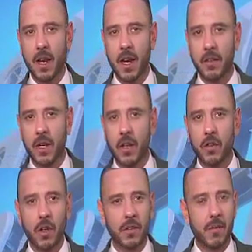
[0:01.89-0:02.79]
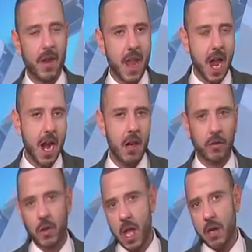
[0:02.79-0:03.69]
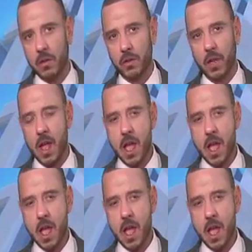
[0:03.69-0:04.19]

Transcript: en las elecciones de mañana los ciudadanos